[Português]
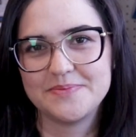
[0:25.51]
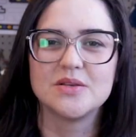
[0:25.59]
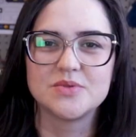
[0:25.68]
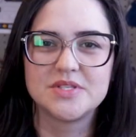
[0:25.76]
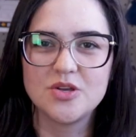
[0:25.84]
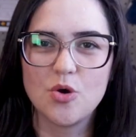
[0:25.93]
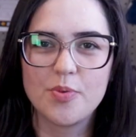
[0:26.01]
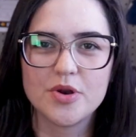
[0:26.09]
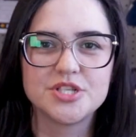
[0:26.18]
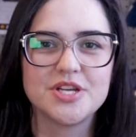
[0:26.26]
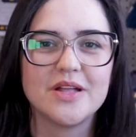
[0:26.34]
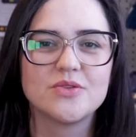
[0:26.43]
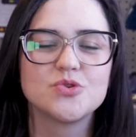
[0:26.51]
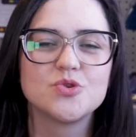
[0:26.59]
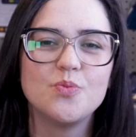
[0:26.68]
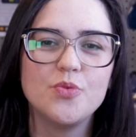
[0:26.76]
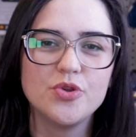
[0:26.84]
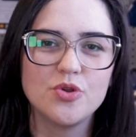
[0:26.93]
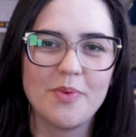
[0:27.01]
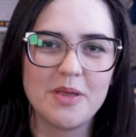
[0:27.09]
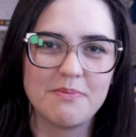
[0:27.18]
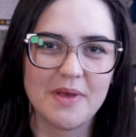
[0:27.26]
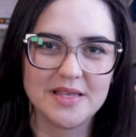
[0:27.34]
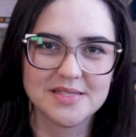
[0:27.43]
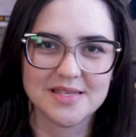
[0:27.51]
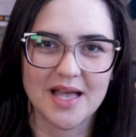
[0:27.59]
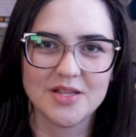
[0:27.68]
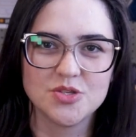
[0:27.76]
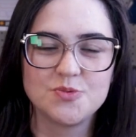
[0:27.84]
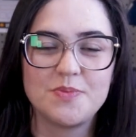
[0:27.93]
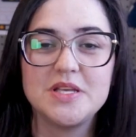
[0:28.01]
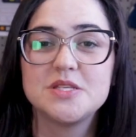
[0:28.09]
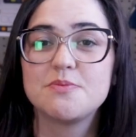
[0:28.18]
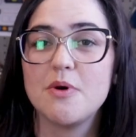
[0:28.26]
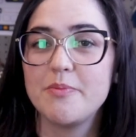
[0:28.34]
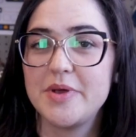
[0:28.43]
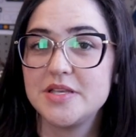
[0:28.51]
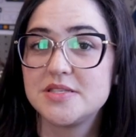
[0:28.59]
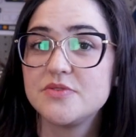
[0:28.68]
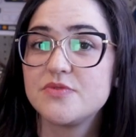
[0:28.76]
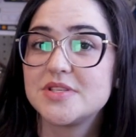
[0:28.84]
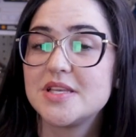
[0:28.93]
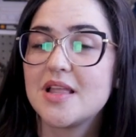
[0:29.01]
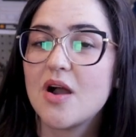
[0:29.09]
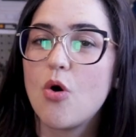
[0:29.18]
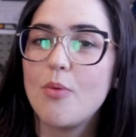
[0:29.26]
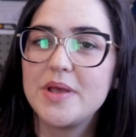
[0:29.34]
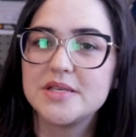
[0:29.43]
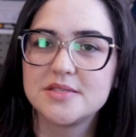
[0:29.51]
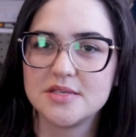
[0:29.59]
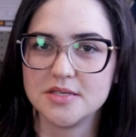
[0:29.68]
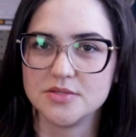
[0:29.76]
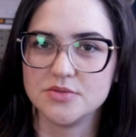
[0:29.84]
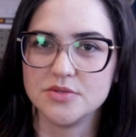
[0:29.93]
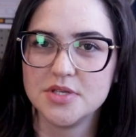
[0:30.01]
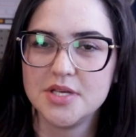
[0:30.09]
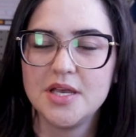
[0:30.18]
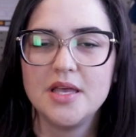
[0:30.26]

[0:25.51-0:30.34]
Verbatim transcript: São cinco projetos muito bem pensados, principalmente se você está começando.